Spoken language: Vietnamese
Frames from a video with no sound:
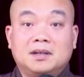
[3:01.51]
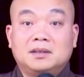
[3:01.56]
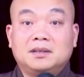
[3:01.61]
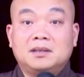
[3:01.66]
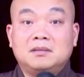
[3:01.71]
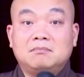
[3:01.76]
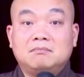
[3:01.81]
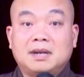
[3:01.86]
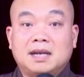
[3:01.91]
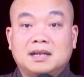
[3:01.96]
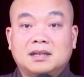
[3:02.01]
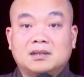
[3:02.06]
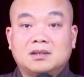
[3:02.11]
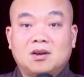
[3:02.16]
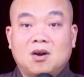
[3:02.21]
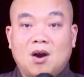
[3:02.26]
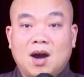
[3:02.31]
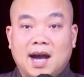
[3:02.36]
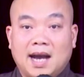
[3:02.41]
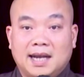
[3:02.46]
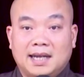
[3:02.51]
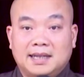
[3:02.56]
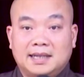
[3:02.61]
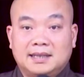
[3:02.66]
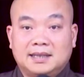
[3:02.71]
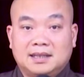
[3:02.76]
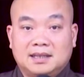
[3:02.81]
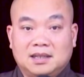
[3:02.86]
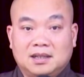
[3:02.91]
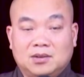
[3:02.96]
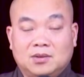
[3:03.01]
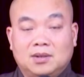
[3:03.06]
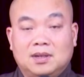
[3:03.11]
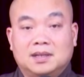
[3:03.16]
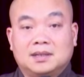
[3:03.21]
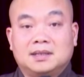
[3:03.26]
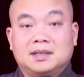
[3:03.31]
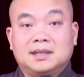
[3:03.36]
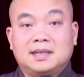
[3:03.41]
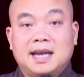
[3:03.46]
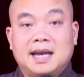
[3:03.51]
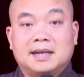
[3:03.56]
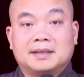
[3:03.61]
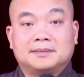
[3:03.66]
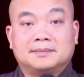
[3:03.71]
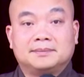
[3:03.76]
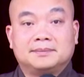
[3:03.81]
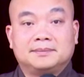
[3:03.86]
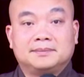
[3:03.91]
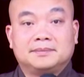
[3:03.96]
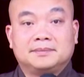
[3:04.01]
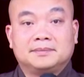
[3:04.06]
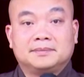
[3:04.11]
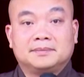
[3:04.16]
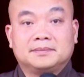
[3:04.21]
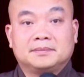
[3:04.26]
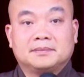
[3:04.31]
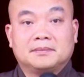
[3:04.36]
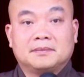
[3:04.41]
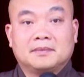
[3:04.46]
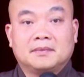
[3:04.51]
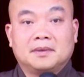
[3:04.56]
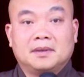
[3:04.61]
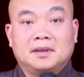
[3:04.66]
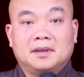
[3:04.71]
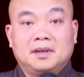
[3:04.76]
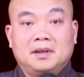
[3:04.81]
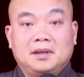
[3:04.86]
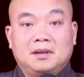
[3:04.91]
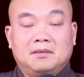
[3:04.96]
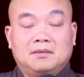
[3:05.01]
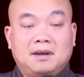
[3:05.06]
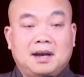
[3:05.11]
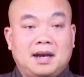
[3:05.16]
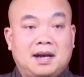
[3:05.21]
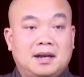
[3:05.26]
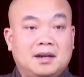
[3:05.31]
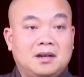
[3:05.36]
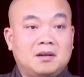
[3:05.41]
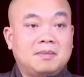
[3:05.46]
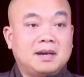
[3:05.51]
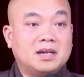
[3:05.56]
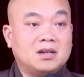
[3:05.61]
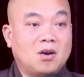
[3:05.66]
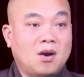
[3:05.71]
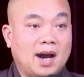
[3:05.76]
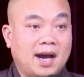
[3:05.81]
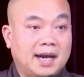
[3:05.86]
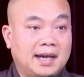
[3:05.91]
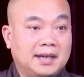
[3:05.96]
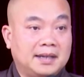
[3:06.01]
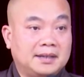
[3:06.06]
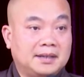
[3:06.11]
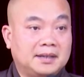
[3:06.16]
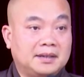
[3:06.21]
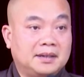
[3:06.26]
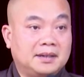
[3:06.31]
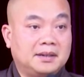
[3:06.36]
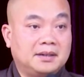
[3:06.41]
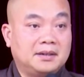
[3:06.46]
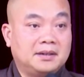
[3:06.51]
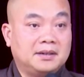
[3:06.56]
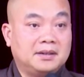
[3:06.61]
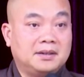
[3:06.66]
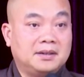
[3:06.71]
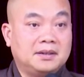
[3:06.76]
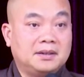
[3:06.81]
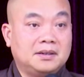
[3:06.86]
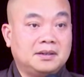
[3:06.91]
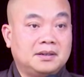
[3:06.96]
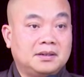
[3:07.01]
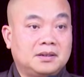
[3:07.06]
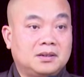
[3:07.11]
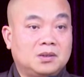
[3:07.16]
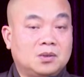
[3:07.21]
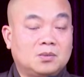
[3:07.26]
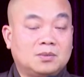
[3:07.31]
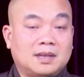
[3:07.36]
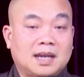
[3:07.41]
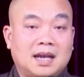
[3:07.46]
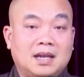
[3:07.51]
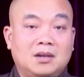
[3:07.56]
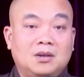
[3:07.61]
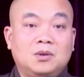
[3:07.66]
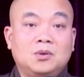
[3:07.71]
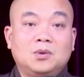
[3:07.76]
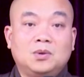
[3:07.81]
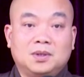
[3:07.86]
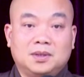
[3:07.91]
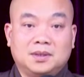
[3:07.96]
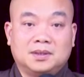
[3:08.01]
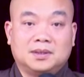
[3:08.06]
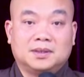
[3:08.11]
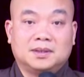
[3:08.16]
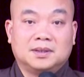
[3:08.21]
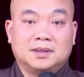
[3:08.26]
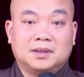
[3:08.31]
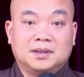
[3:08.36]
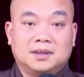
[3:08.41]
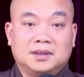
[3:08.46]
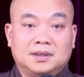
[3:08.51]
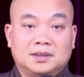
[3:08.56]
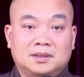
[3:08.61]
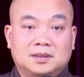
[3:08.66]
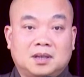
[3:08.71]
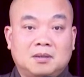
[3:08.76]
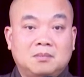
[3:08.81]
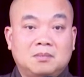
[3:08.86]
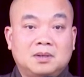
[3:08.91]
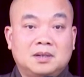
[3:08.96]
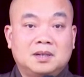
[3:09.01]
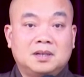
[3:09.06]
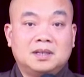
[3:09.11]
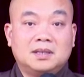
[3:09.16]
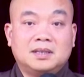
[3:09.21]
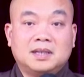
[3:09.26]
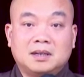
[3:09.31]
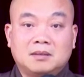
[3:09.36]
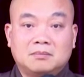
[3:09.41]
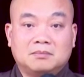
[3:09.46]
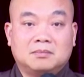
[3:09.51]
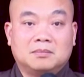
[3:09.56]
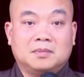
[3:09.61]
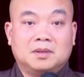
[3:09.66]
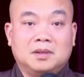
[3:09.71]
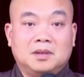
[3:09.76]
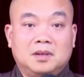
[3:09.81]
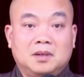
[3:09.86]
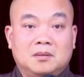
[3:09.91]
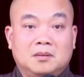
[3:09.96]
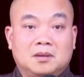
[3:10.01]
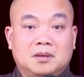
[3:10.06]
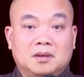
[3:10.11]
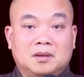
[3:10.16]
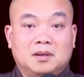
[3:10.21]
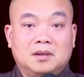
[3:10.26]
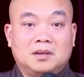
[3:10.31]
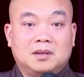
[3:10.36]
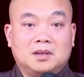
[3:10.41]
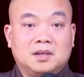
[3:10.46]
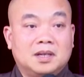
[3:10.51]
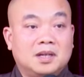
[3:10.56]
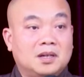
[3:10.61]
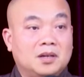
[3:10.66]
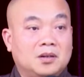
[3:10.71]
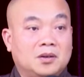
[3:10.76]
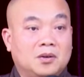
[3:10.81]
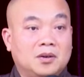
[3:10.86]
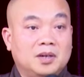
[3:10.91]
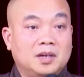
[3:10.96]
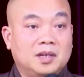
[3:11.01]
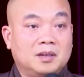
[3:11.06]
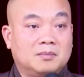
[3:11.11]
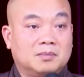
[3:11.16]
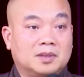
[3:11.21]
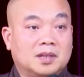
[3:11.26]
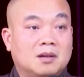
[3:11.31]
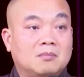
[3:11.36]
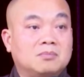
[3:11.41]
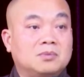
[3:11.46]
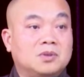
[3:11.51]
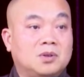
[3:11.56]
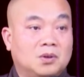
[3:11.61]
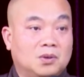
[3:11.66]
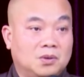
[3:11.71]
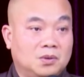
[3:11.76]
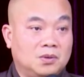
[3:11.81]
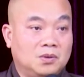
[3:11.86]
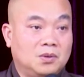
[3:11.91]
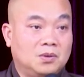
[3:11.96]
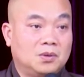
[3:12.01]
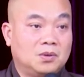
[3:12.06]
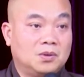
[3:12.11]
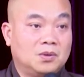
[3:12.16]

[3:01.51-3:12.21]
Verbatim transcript: tính bênh hoại cho nên gọi là thế gian. Và nó bênh hoại cho nên chúng ta luôn sống ở trong những cái nỗi niềm thống khổ